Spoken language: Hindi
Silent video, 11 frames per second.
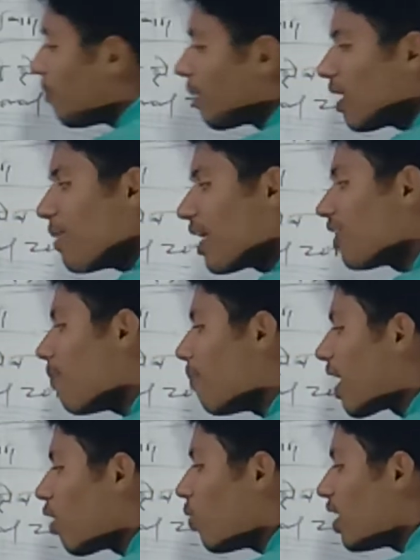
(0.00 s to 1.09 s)
मतलब एकदम
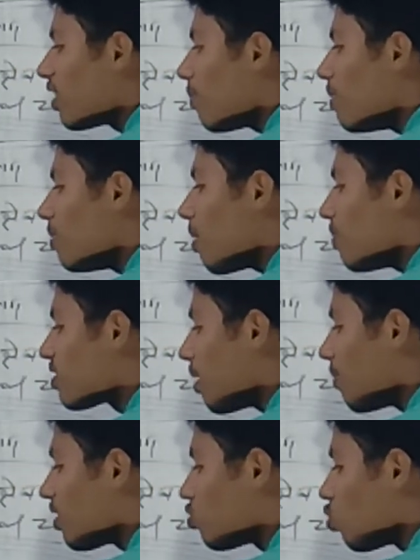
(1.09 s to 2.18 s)
भरा हुआ इतना मिनिमम इसका
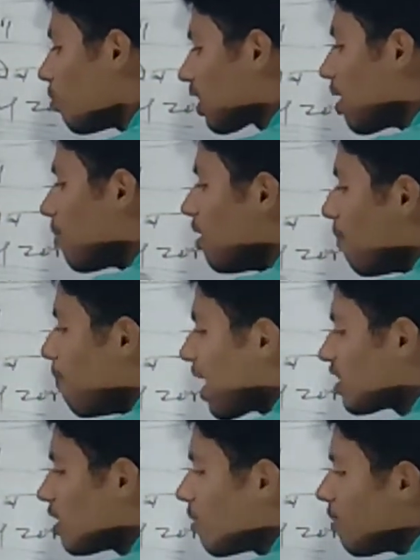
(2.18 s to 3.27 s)
जो मतलब
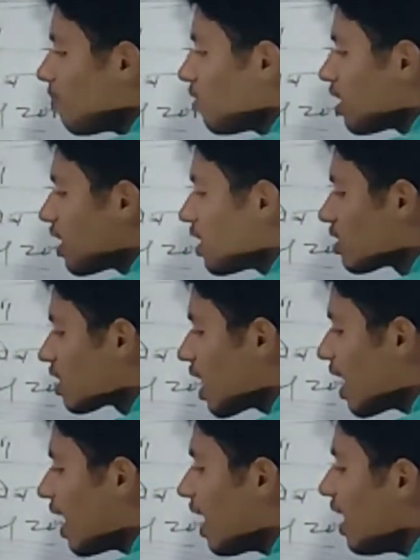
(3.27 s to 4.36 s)
मैक्सिमम हिस्सा
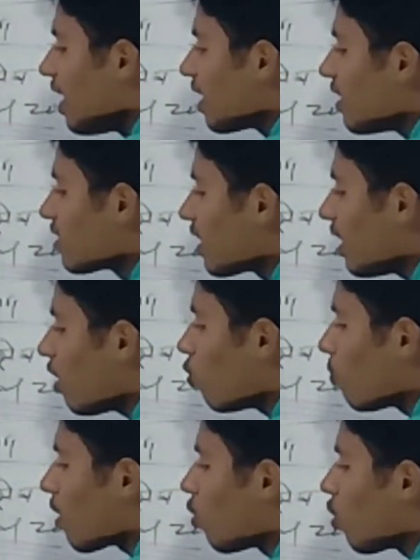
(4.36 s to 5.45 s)
है कि इसके ना
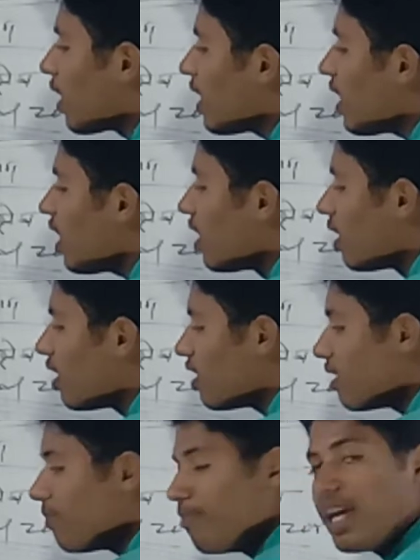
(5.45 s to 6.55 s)
ऊपर होगा ये
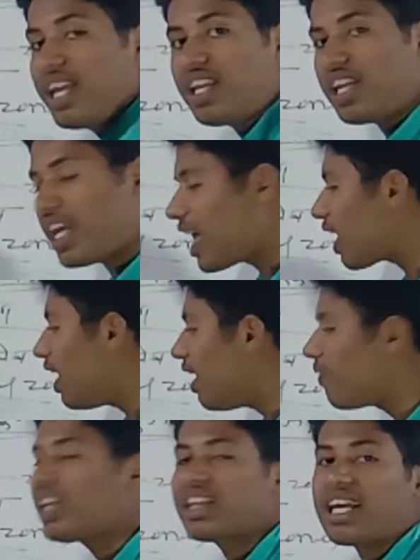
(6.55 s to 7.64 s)
मेन एक
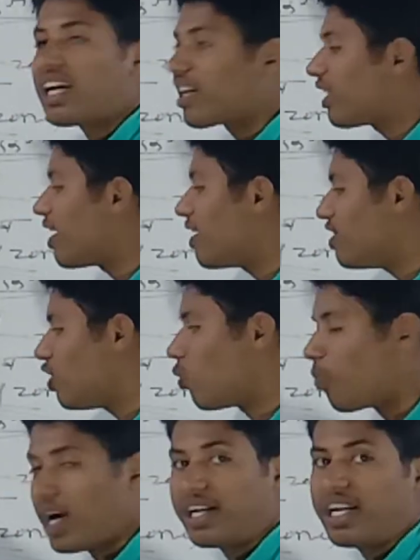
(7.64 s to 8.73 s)
लेवल तय करता है ये जीरो
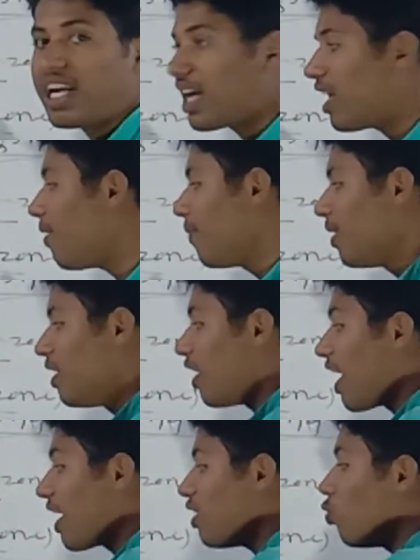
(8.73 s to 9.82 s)
पॉइंट ठीक है ना
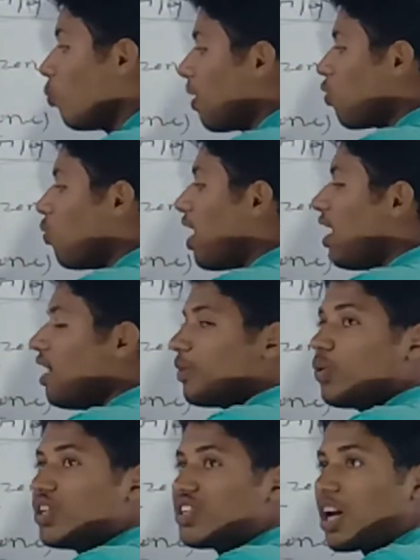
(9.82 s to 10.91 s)
अगर ऊपर हुआ तो
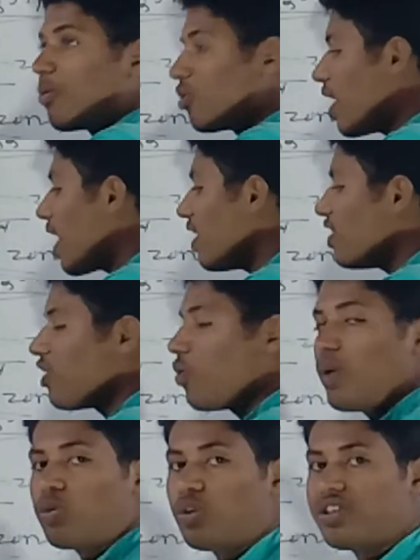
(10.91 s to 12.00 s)
डिस्टर्ब हो जाएगा नीचे
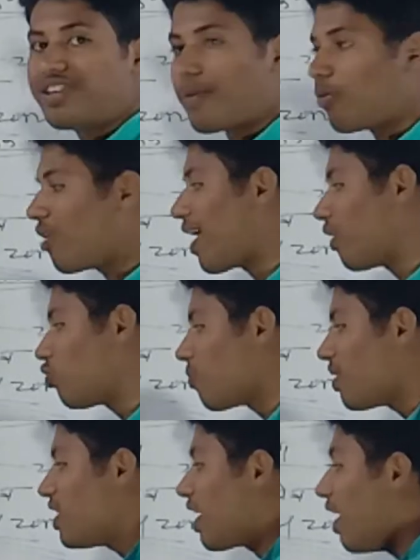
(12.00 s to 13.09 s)
हुआ तो डिस्टर्ब हो जाएगा तो
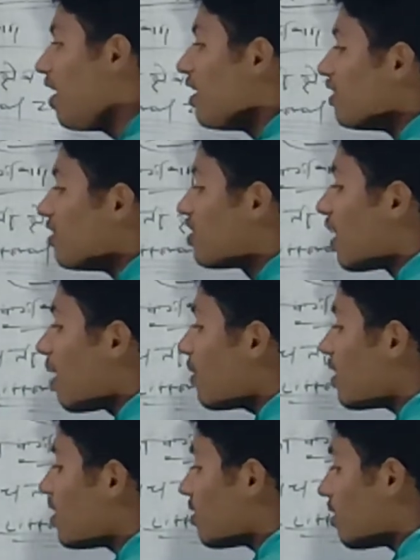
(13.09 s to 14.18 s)
समझिएगा जब
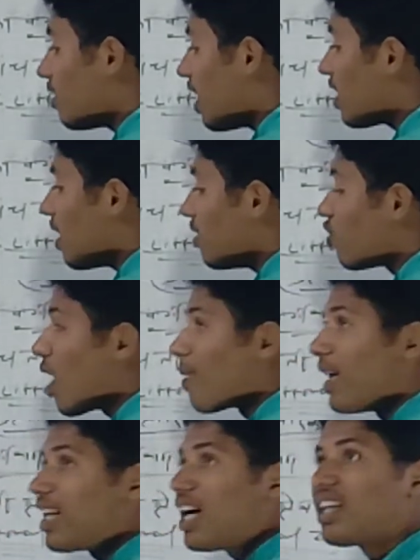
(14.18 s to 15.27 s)
देखिए
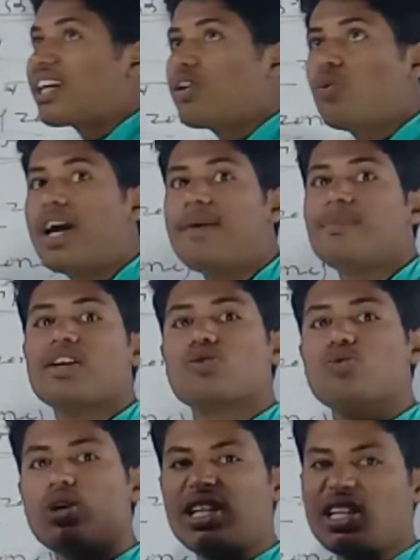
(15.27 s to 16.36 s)
ज्वारभाटा आता क्यों है
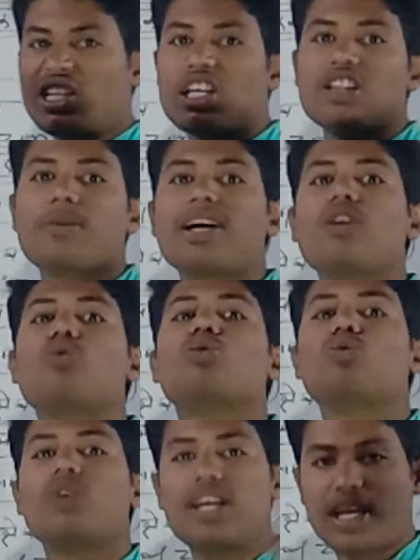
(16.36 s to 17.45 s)
सूर्य तथा चंद्रमा की
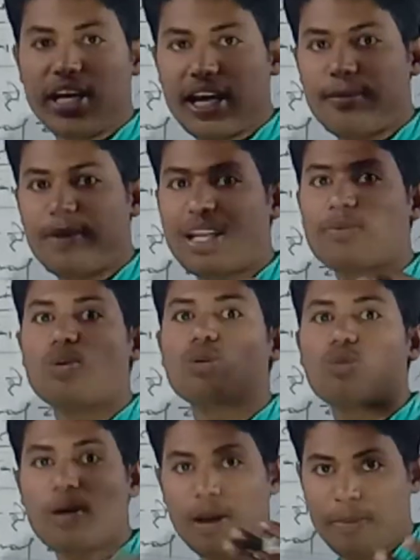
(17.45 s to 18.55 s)
गुरुत्वीय किरणें मतलब
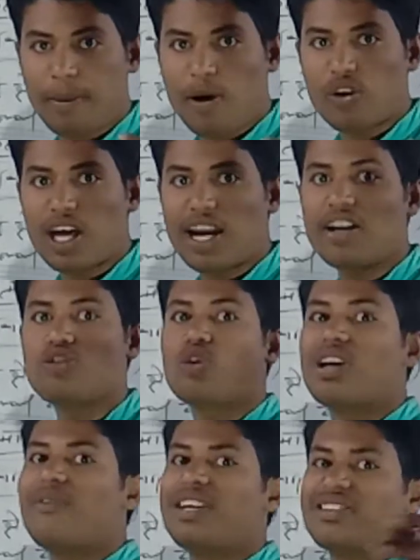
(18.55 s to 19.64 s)
गुरुत्व के प्रभाव के कारण जो
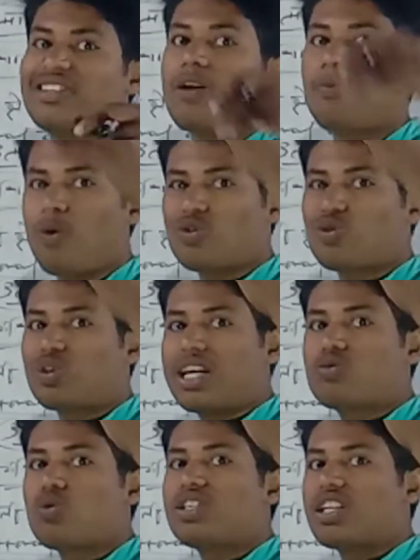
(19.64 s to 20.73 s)
ग्रेविटेशनल फोर्स होता है
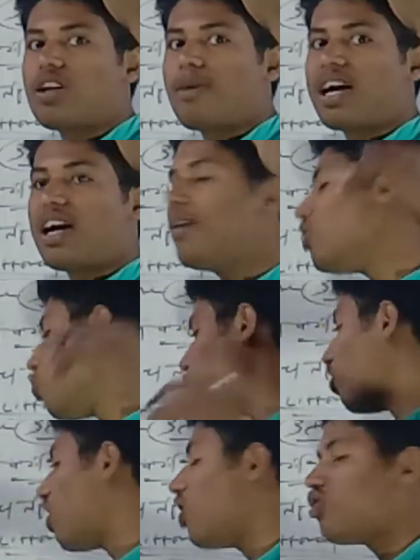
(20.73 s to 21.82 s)
सूर्य चंद्रमा का
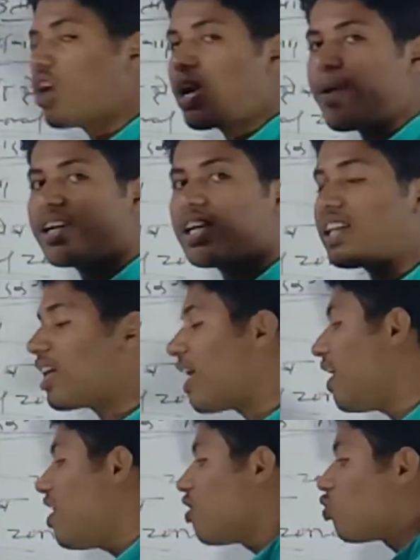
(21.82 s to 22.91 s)
उसके कारण ज्वार भाटा आता
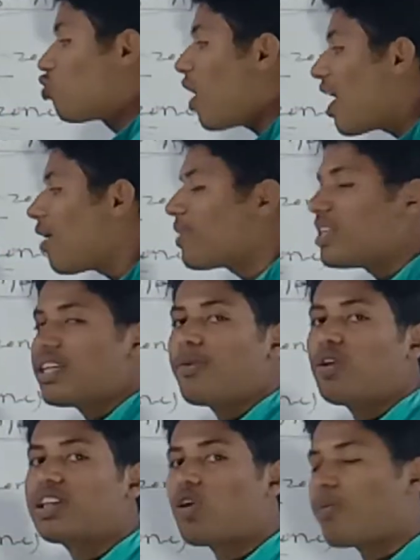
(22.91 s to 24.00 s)
है तो ज्वार हम किसे
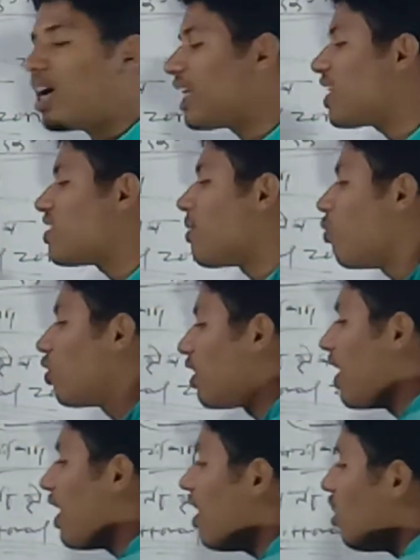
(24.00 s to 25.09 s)
बोलते हैं और भाटा किसे बोलते
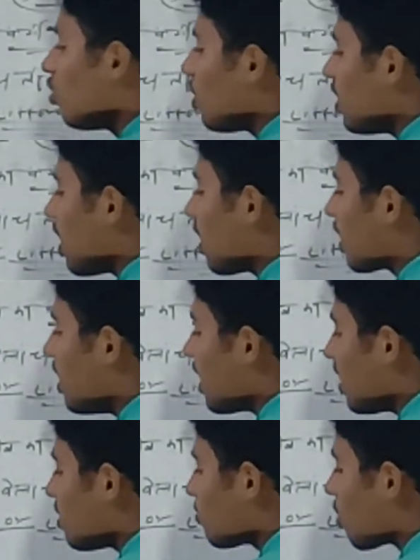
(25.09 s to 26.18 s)
हैं तो ये ध्यान
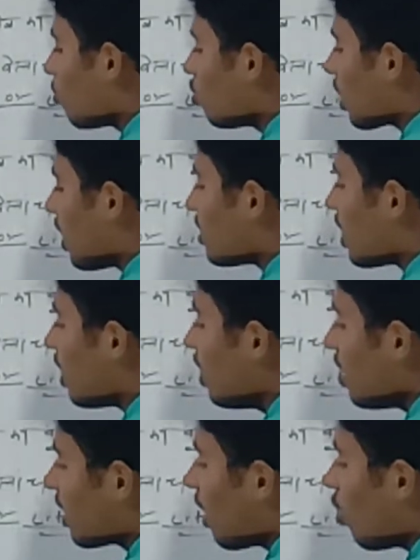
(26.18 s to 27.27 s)
रखिएगा जब समुद्र का जल
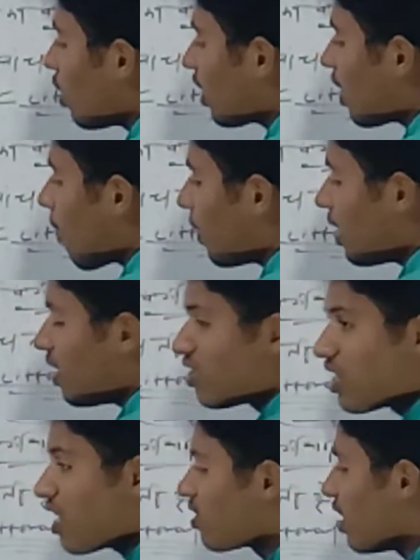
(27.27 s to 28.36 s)
क्या हो जाता है अपने
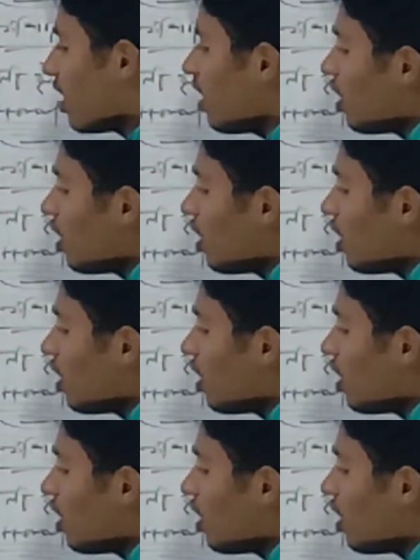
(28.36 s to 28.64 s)
स्तर से